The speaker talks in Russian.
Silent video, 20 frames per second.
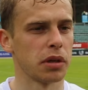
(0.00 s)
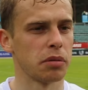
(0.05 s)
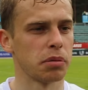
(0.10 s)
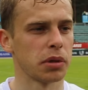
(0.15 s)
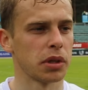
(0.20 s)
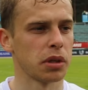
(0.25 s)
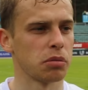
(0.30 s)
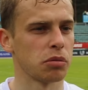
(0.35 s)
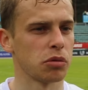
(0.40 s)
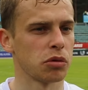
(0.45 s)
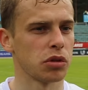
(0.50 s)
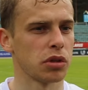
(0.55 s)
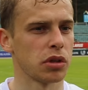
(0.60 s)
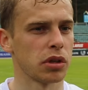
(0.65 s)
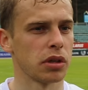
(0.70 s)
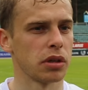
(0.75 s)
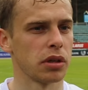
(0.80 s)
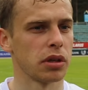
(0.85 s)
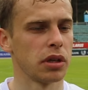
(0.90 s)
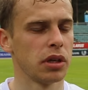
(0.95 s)
потому
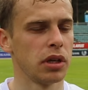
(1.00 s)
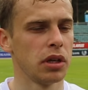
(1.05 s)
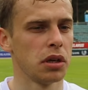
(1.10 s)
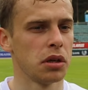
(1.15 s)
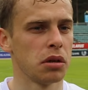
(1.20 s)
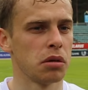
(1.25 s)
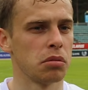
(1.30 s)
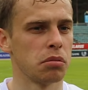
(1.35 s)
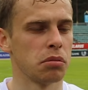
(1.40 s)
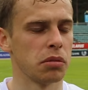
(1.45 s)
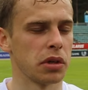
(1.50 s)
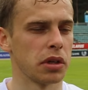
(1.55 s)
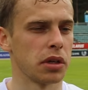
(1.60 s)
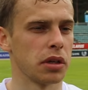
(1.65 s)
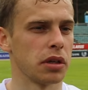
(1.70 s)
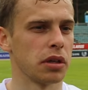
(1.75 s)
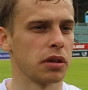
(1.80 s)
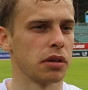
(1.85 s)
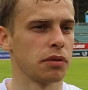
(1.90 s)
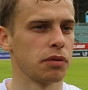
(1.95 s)
что
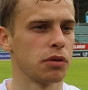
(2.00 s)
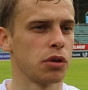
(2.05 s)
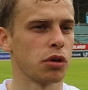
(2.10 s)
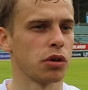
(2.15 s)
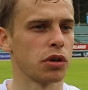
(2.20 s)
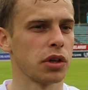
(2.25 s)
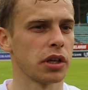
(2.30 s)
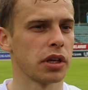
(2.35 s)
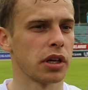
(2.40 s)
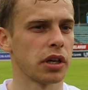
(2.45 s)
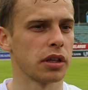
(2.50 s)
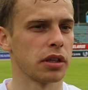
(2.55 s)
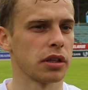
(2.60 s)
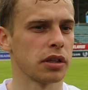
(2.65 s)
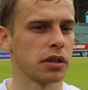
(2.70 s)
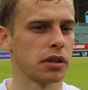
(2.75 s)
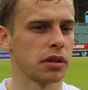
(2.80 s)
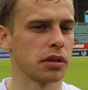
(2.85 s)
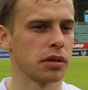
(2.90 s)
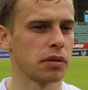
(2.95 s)
мы в трех играх
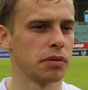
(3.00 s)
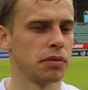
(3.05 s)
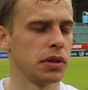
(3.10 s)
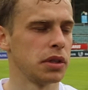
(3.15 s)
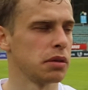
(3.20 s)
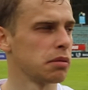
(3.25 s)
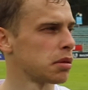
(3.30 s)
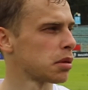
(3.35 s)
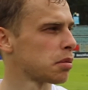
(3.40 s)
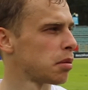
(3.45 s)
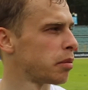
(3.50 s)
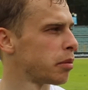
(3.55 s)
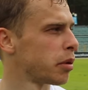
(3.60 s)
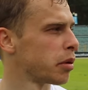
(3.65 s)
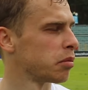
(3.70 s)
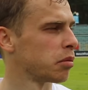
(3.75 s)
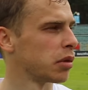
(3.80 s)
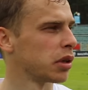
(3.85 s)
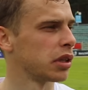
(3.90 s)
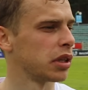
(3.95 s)
Витебск,
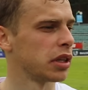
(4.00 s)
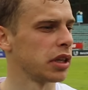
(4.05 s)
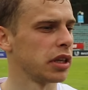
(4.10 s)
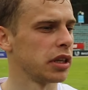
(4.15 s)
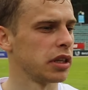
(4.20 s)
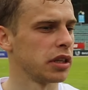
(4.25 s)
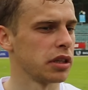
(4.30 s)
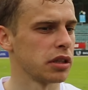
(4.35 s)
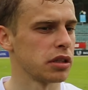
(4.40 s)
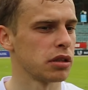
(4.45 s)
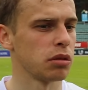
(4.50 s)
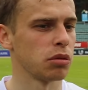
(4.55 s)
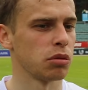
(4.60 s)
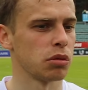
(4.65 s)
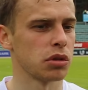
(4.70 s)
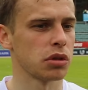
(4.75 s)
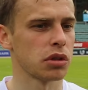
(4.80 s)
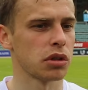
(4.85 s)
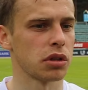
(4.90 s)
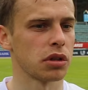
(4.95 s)
по-моему, Батэ и
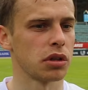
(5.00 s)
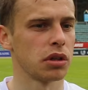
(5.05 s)
Слуцк